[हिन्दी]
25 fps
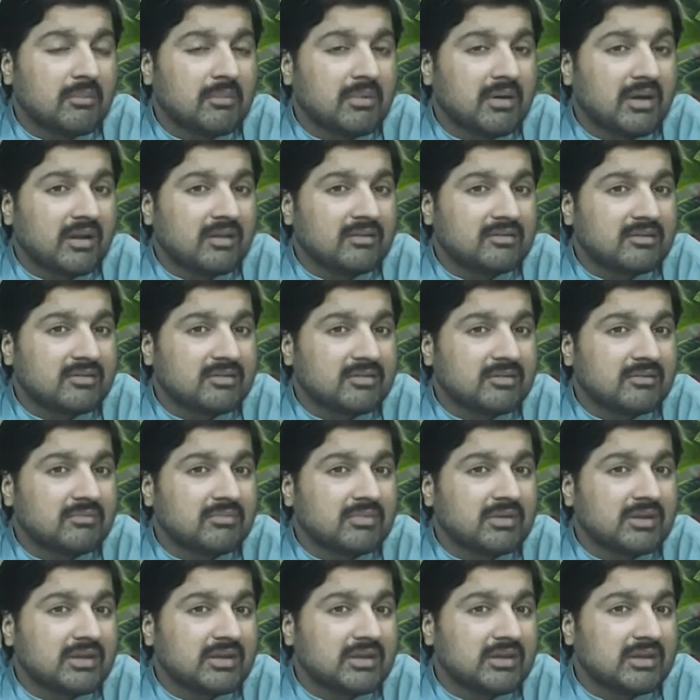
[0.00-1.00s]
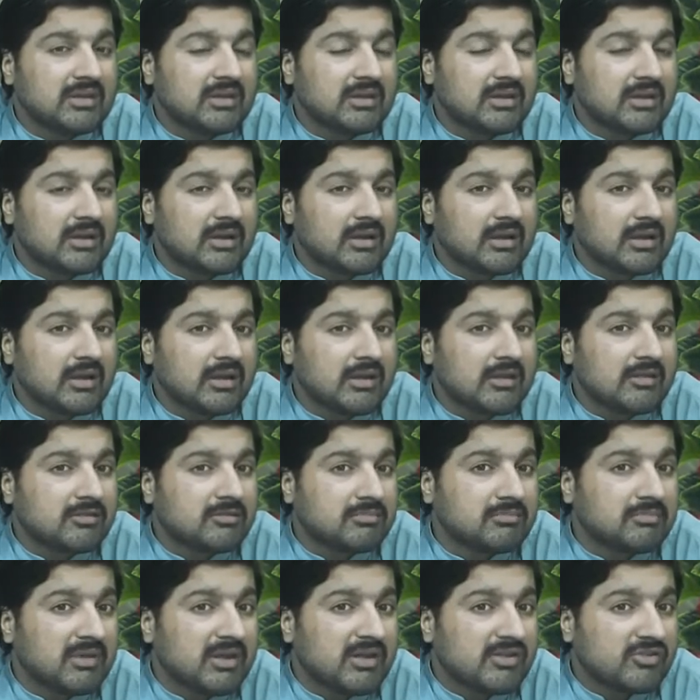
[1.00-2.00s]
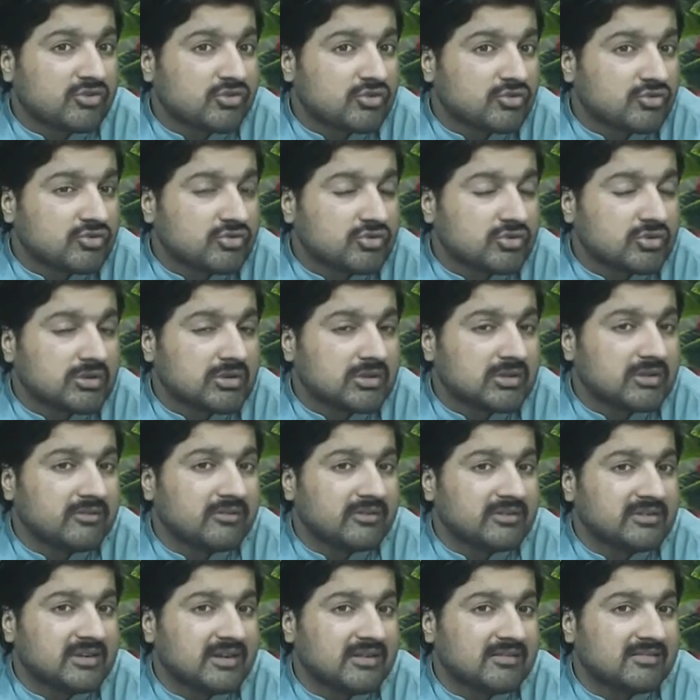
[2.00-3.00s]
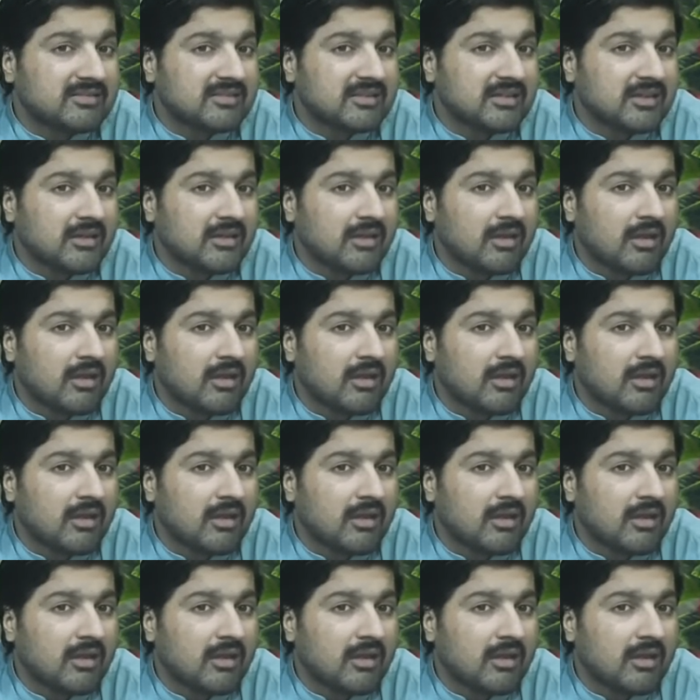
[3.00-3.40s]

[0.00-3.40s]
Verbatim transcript: हमारे जिसम की इस महसूस की वजह से